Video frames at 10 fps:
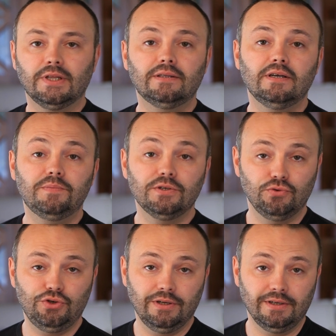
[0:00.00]
Тогда и
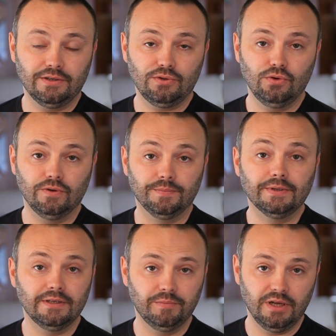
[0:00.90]
прозвучало это слово
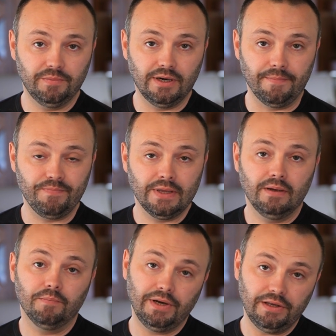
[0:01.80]
«дамлама».
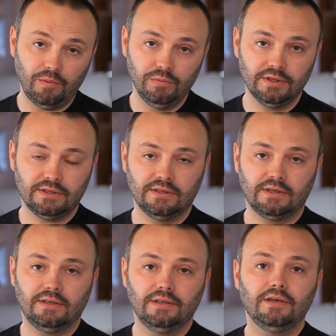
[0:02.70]
Приятель был из
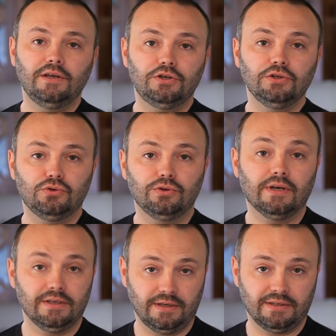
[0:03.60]
Казахстана, и я решил, что это
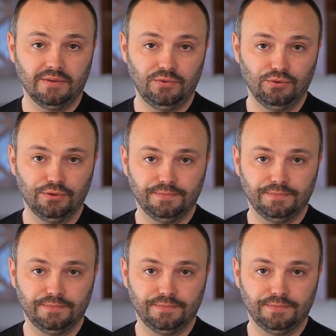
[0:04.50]
казахское блюдо.